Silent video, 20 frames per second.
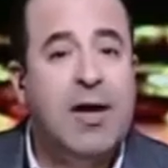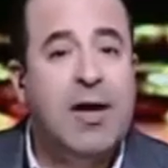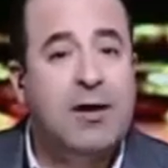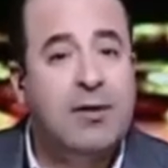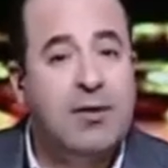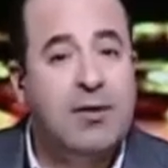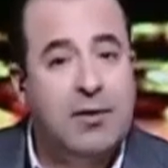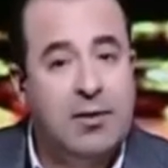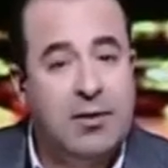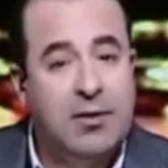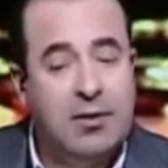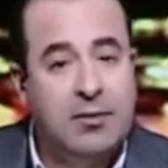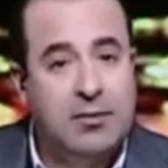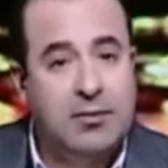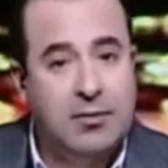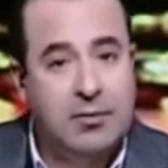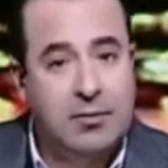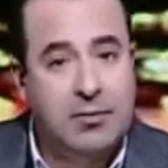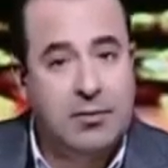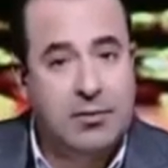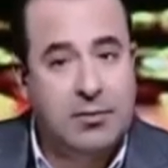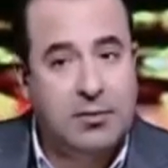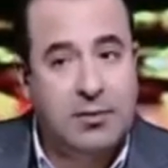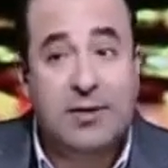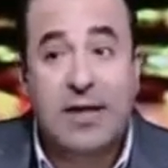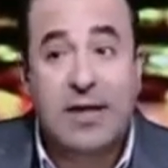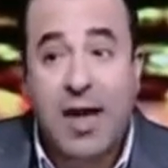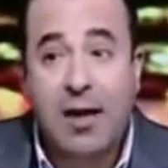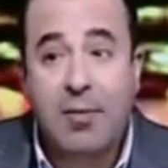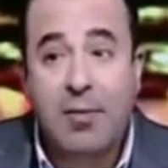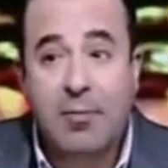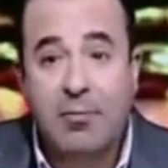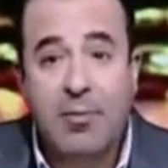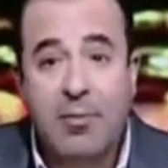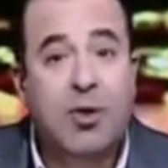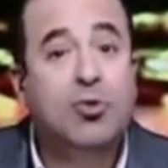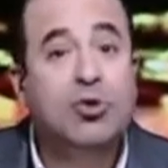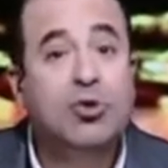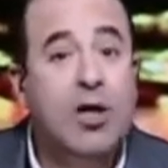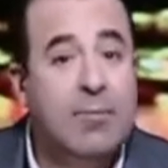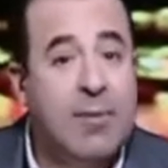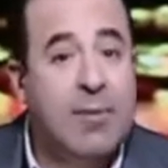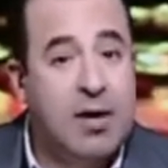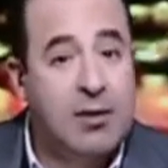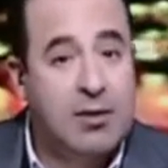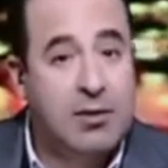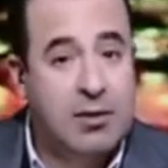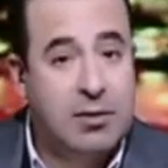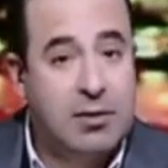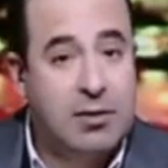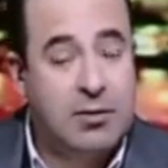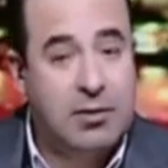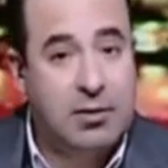امان ده ملوش امان